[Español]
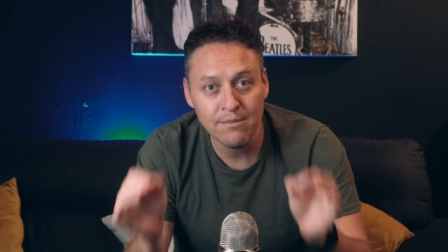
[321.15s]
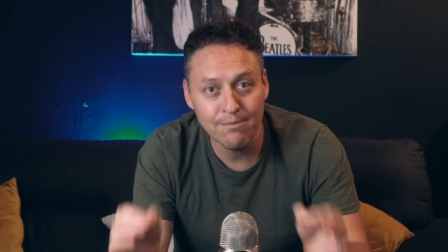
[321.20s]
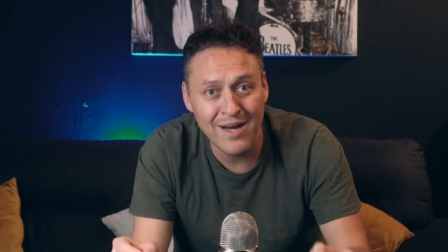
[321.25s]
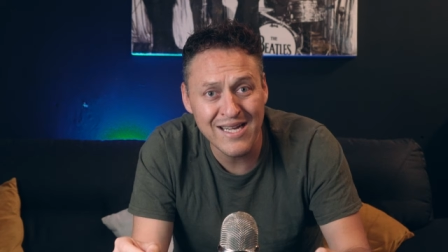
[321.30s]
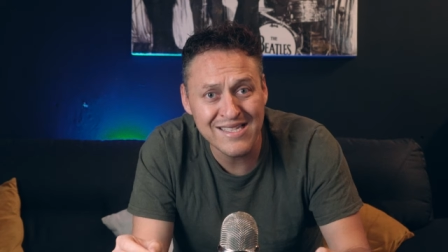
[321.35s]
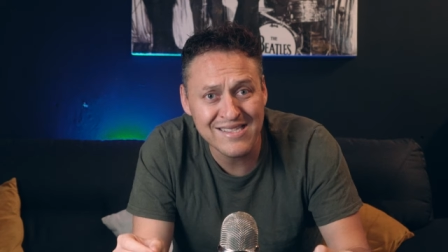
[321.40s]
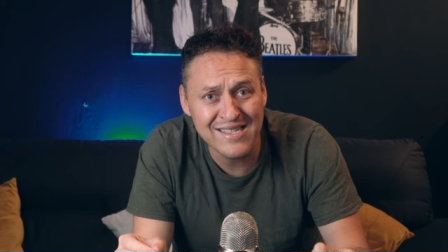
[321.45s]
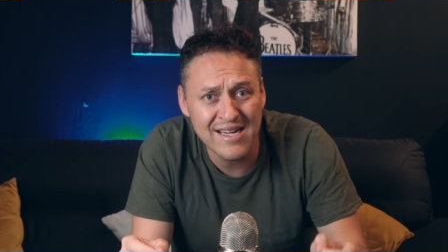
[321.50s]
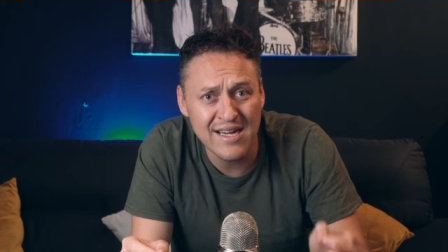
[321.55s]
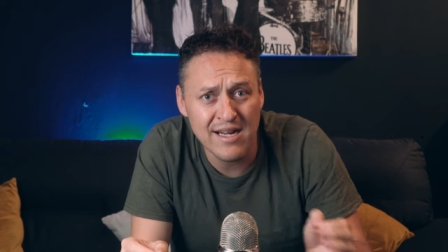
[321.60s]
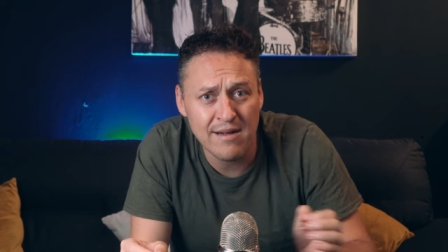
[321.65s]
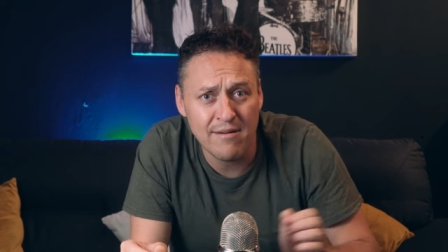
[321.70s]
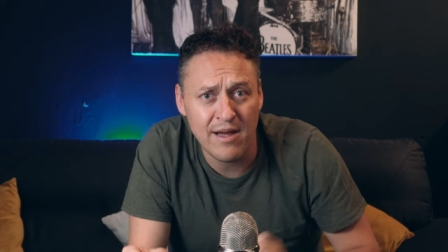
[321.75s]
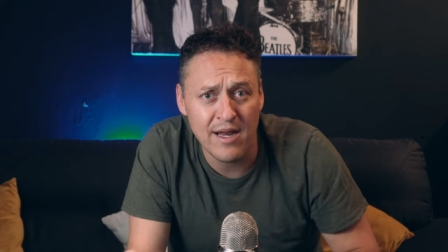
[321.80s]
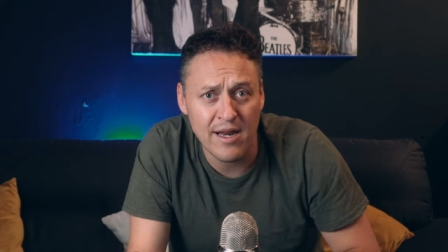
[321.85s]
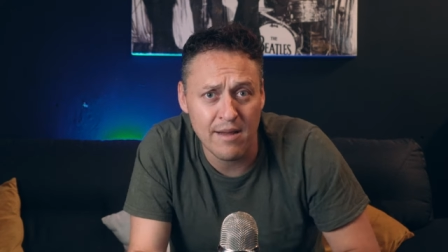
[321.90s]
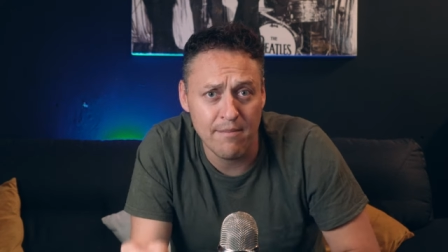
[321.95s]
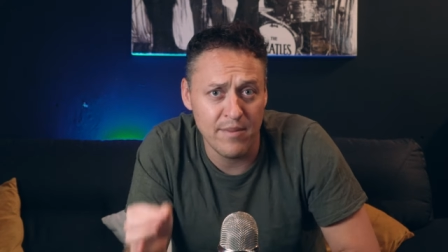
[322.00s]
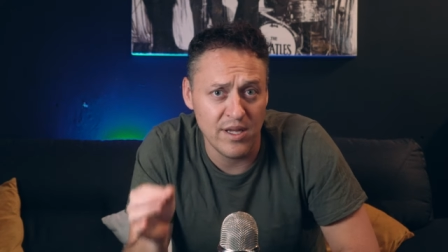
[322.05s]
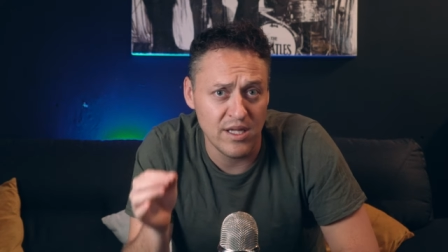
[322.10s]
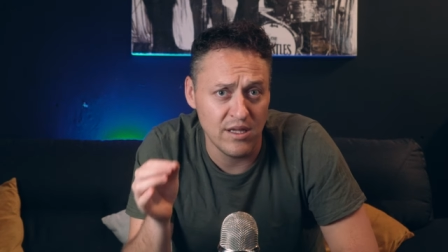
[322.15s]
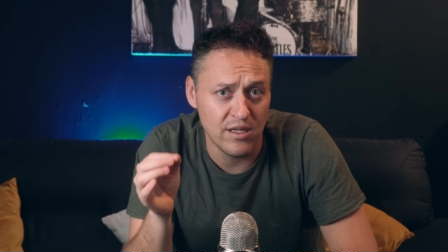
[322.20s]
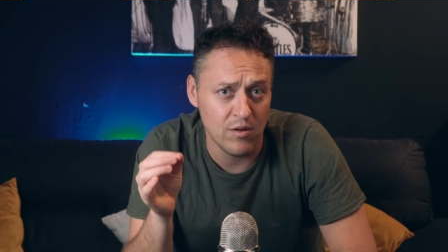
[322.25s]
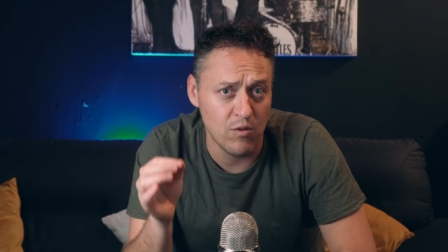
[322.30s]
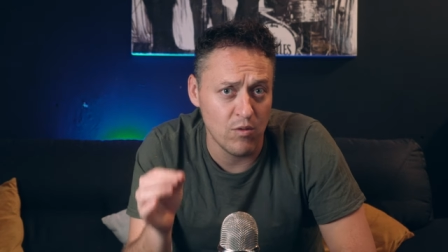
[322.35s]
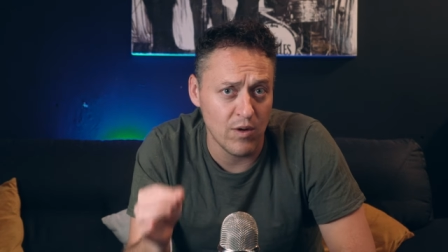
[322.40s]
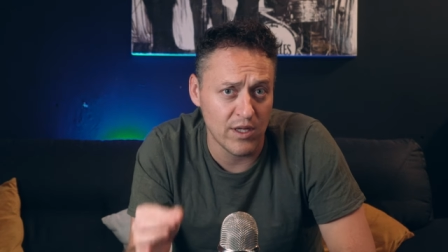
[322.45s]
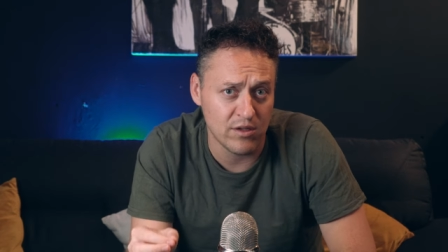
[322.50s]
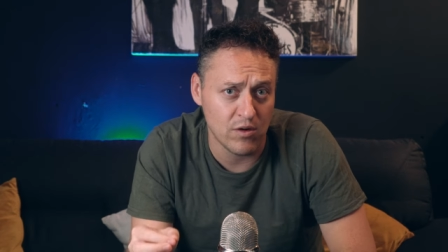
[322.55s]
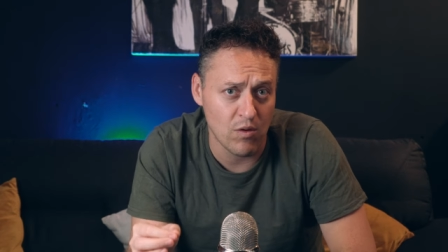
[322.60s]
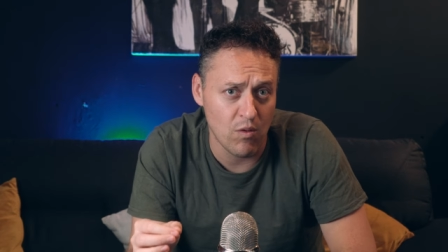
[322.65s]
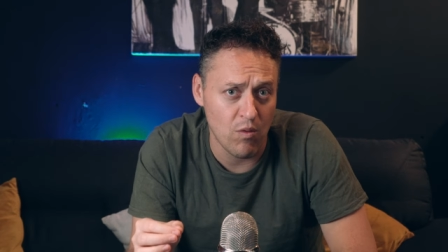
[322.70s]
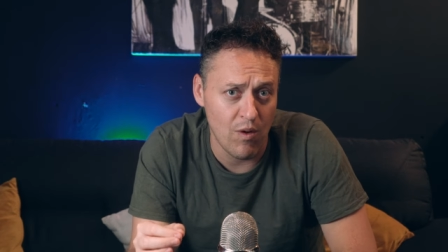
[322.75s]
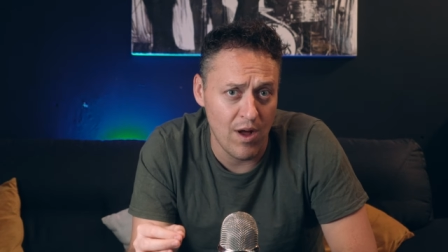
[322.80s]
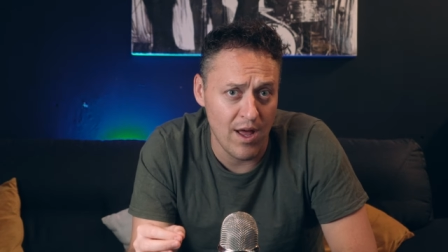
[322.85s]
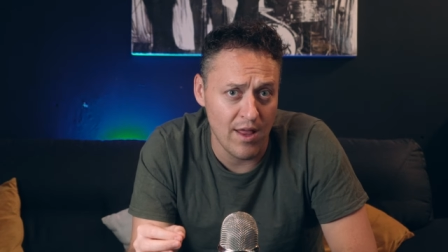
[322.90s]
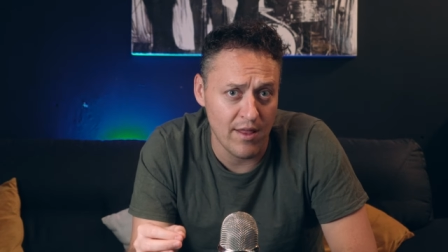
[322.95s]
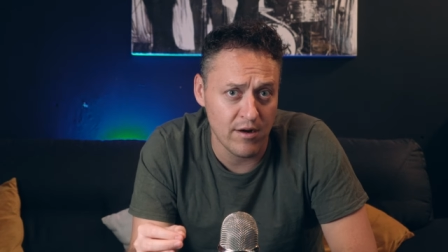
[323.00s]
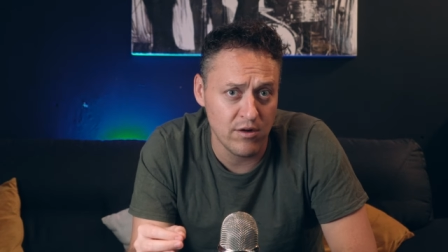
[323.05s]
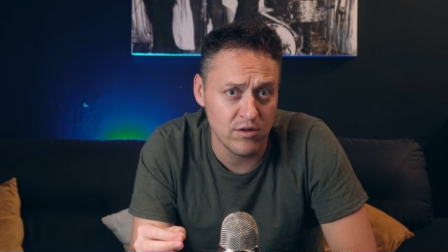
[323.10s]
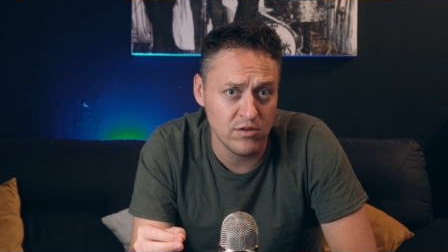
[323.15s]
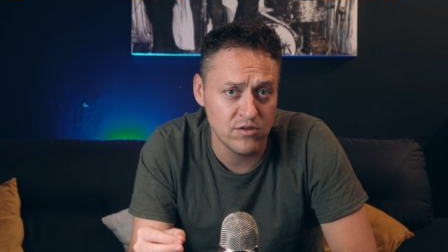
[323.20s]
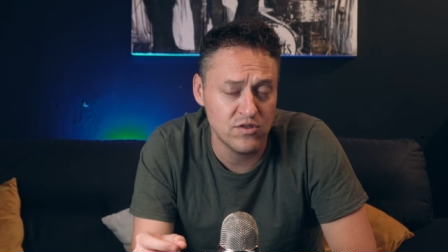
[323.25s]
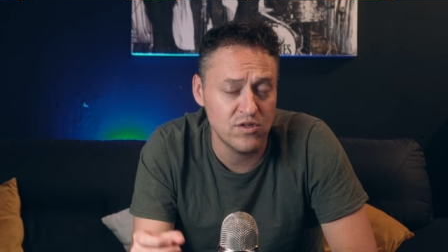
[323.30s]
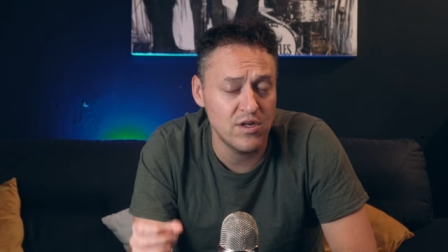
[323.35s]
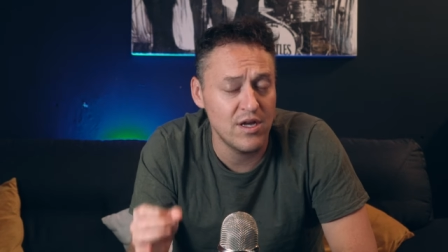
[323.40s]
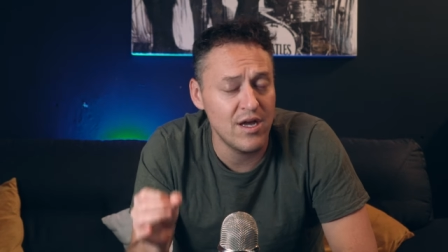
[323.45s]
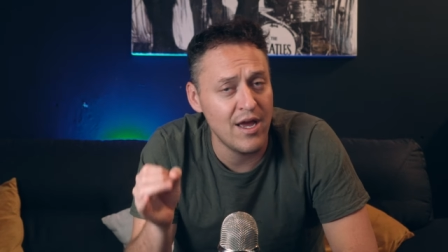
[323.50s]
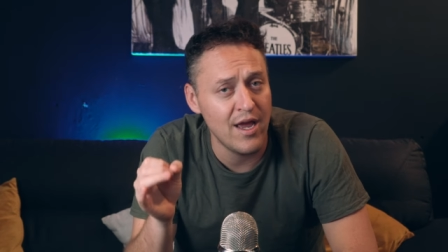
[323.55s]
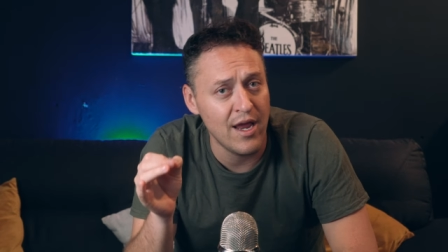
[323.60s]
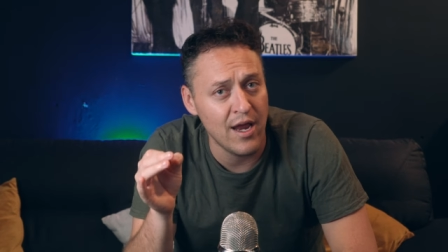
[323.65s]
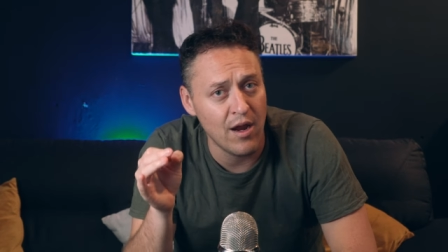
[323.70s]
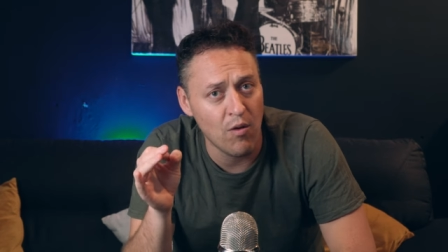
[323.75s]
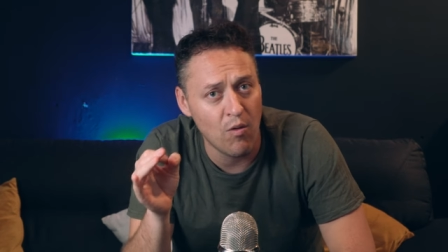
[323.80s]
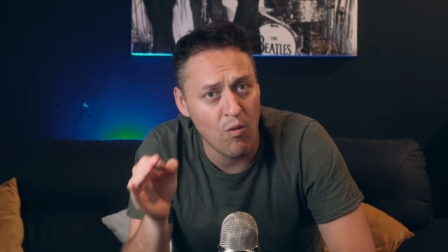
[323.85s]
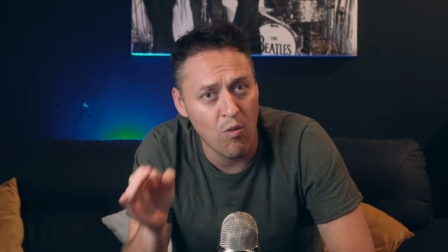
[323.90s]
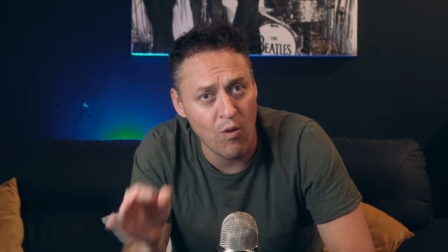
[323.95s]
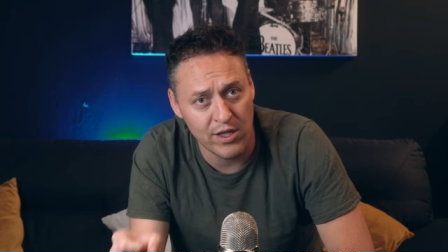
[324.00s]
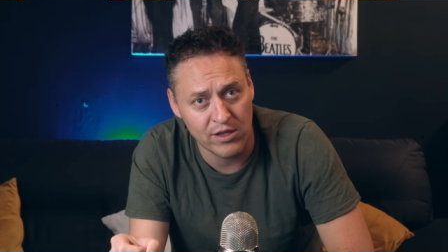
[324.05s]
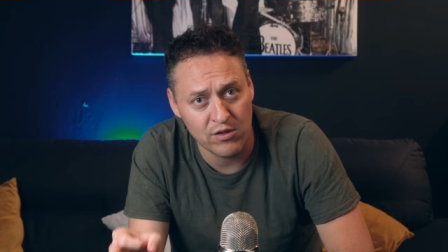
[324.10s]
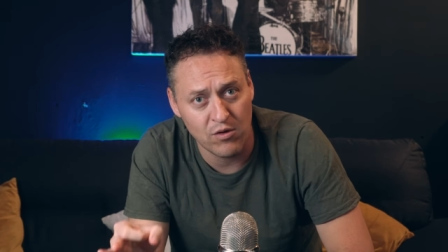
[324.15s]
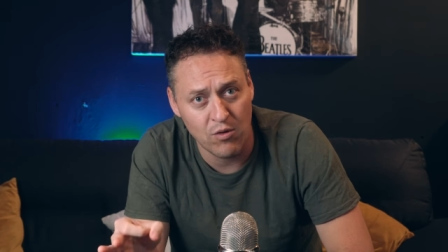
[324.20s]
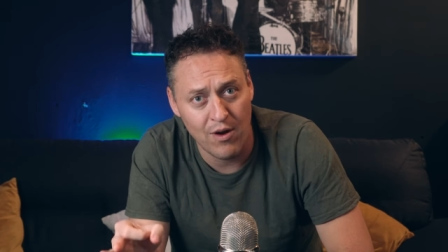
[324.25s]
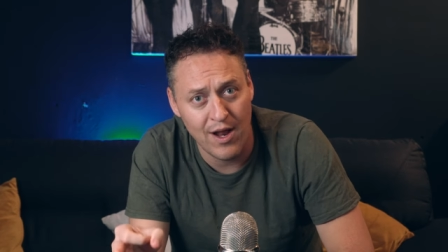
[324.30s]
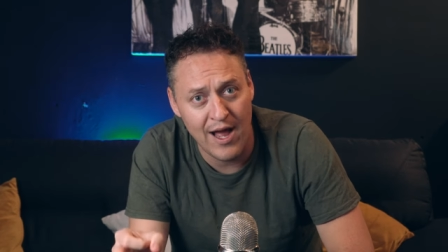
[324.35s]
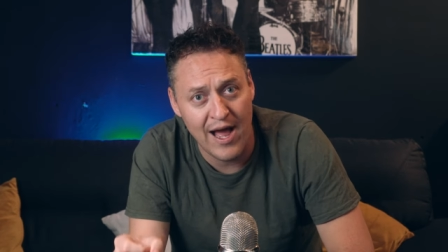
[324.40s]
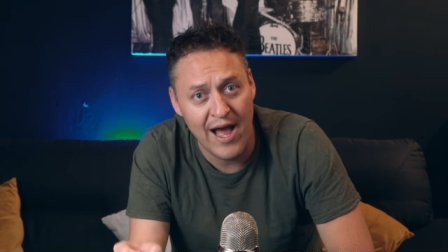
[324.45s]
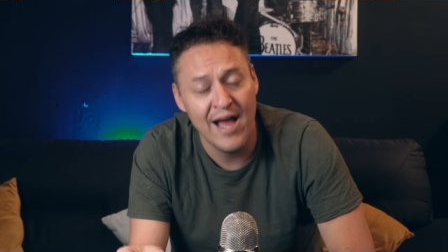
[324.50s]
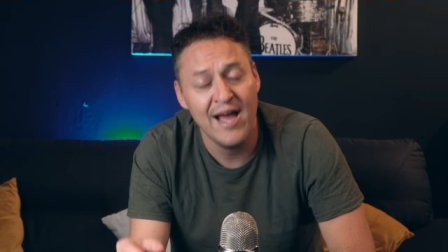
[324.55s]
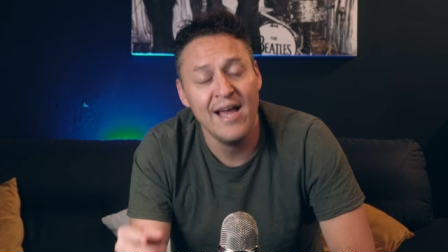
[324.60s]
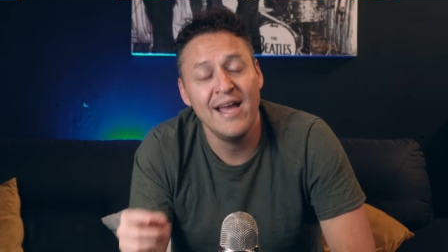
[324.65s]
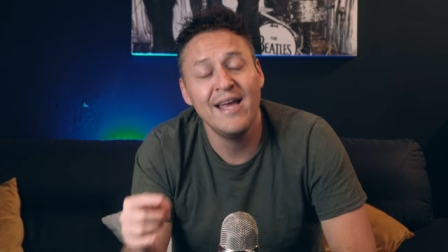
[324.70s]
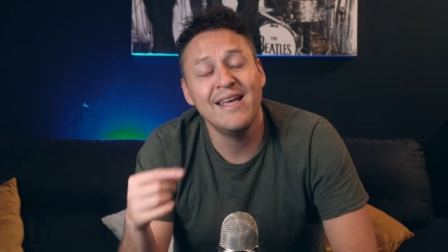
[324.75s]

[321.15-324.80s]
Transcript: vas a grabar en 24 cuadros en 4K